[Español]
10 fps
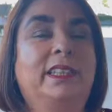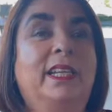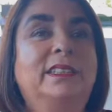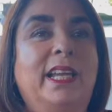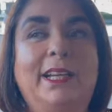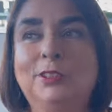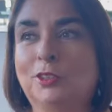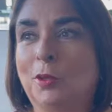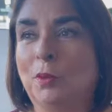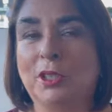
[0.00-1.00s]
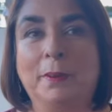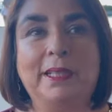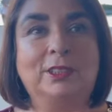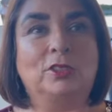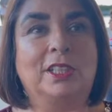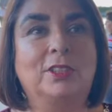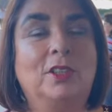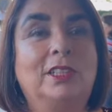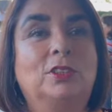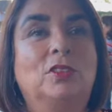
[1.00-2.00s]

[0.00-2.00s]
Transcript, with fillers: 13 años como llevan estos señores,